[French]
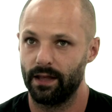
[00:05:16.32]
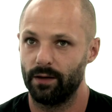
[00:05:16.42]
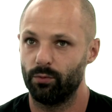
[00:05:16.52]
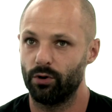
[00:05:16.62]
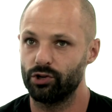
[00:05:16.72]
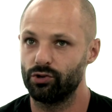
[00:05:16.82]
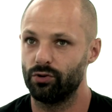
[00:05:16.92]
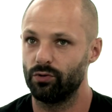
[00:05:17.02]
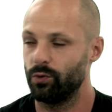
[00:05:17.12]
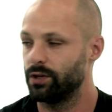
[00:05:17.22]
pour un
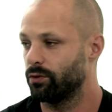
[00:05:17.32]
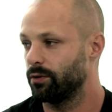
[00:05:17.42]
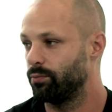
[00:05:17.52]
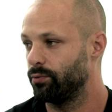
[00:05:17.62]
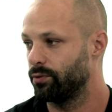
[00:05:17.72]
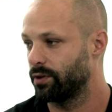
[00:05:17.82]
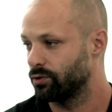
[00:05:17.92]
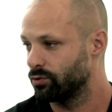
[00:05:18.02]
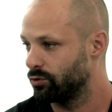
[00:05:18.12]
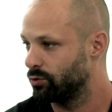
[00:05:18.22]
jeu 8 ans et plus, un
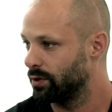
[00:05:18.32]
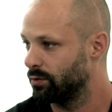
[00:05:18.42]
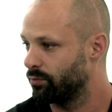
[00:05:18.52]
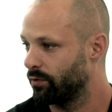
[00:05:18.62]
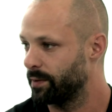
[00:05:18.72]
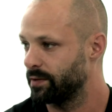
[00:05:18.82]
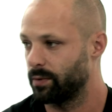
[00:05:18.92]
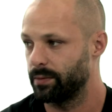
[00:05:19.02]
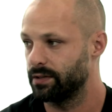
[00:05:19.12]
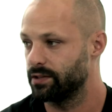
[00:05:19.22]
jeu de tuiles, on ne pouvait pas se
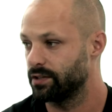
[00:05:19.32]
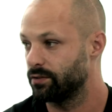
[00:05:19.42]
permettre déjà de